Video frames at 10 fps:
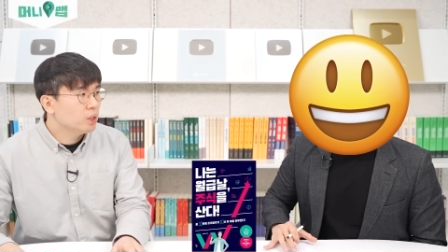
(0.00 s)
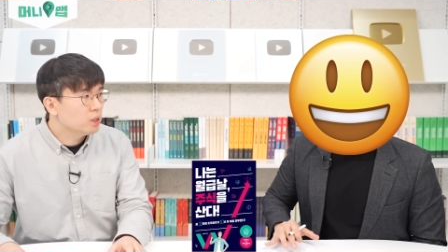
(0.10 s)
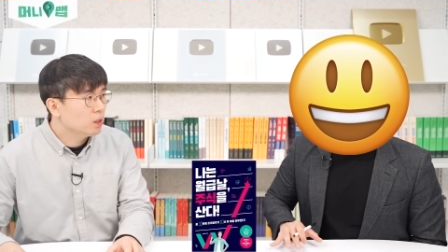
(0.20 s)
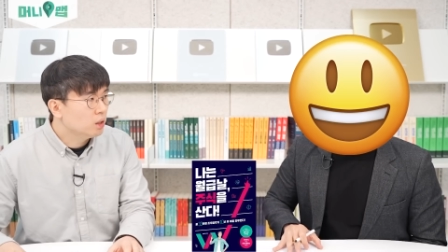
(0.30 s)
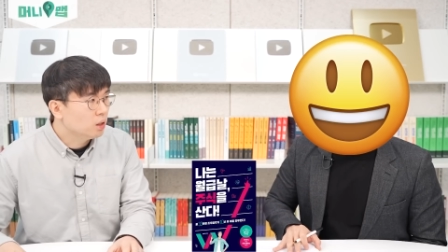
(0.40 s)

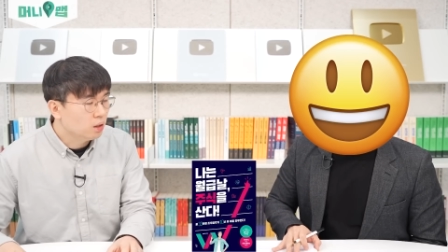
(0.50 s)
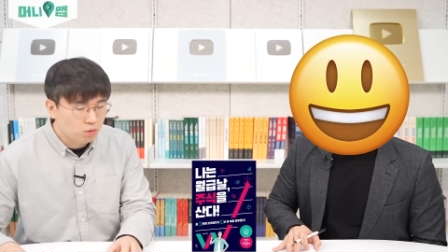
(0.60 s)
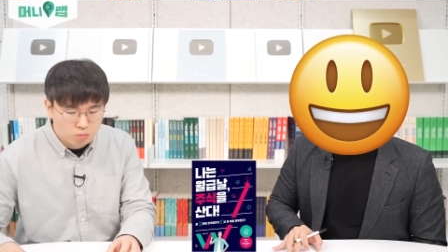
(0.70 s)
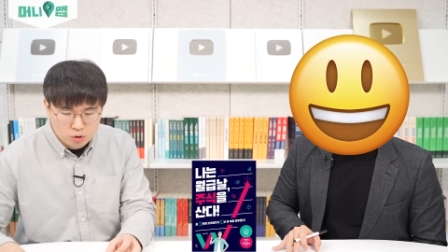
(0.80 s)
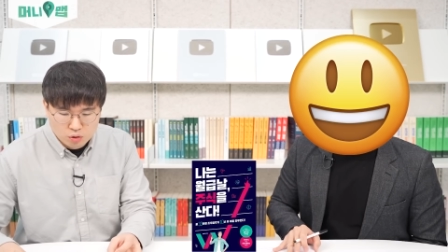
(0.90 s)
직장인들이 네네
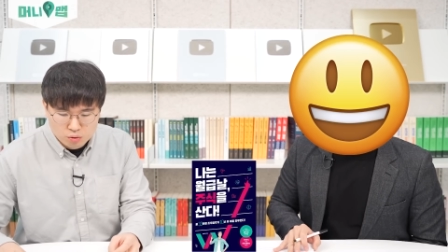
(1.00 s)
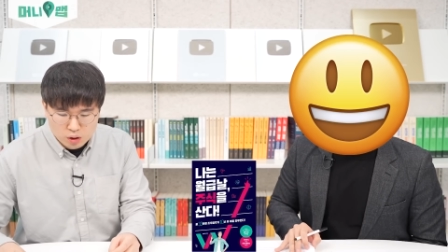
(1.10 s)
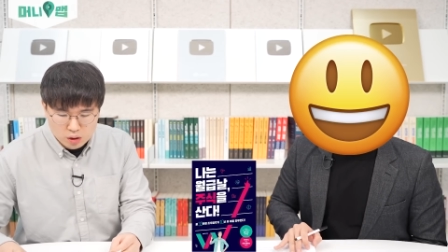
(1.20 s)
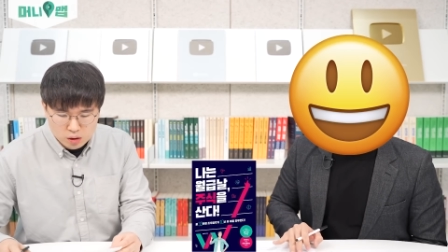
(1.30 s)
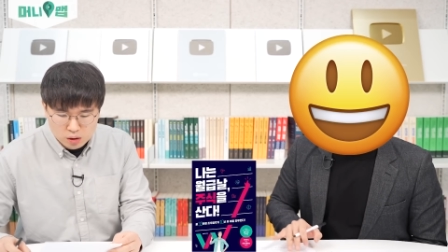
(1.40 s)
충분히
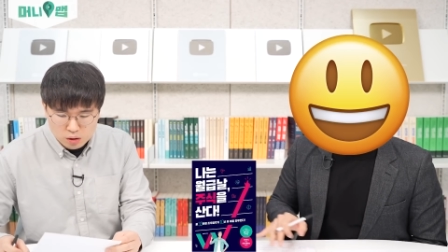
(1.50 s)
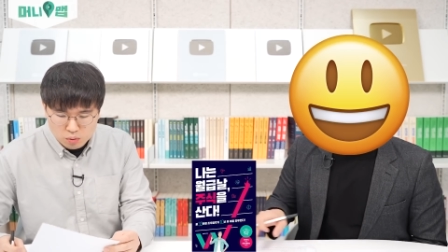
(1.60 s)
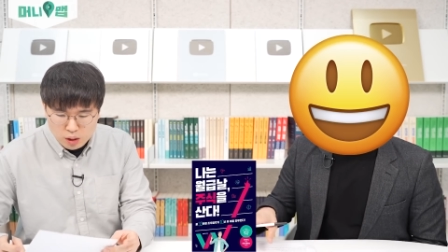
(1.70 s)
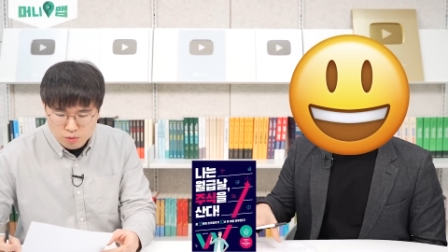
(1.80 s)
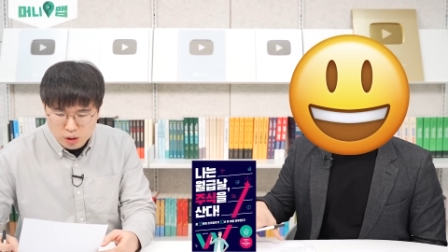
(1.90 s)
투자를
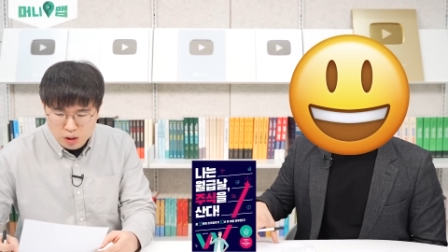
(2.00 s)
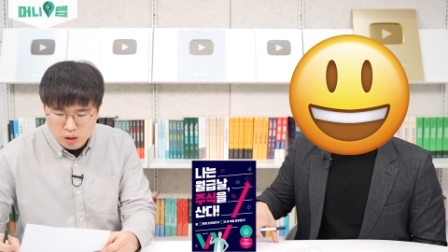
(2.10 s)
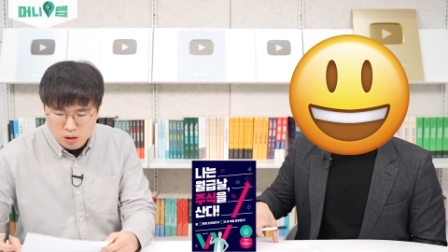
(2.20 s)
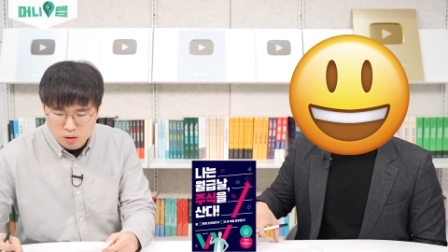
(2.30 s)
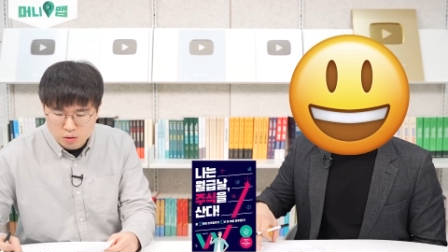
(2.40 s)
할 수
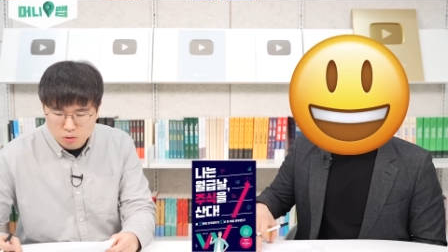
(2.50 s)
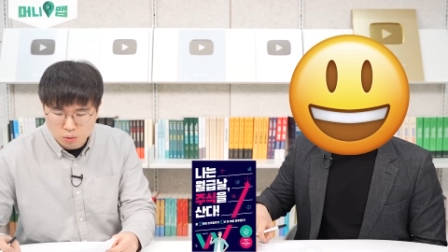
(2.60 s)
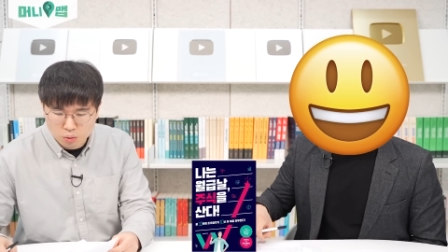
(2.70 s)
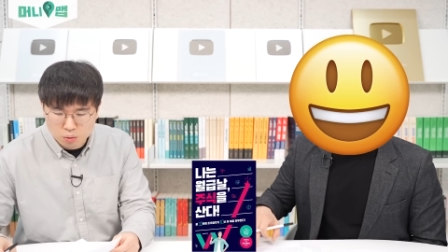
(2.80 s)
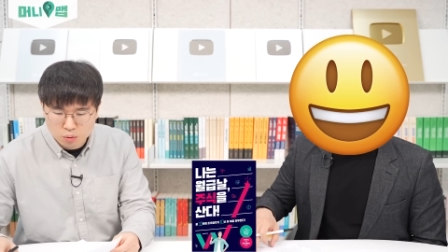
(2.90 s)
있는
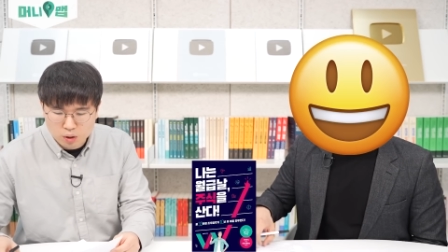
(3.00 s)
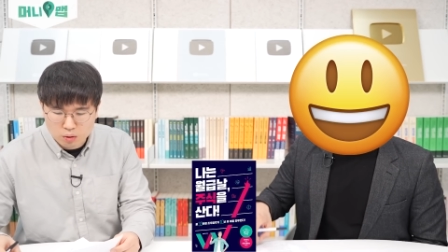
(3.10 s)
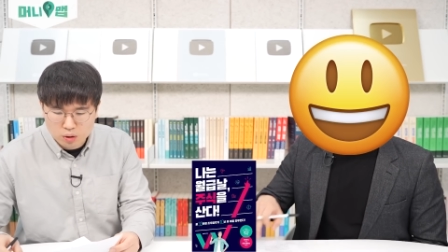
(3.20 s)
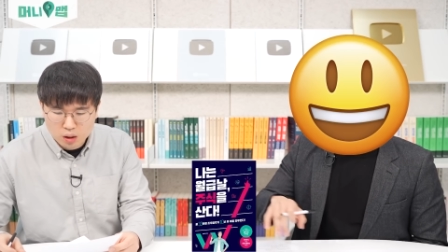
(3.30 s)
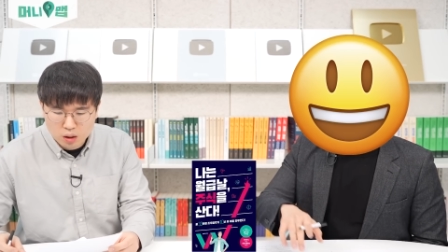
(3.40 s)

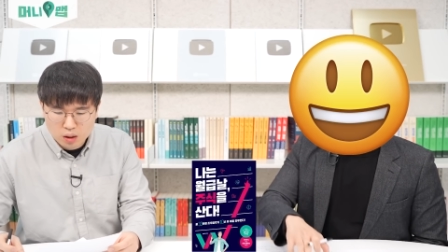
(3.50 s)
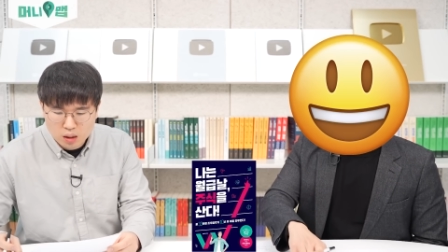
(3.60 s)
정도라고 생각을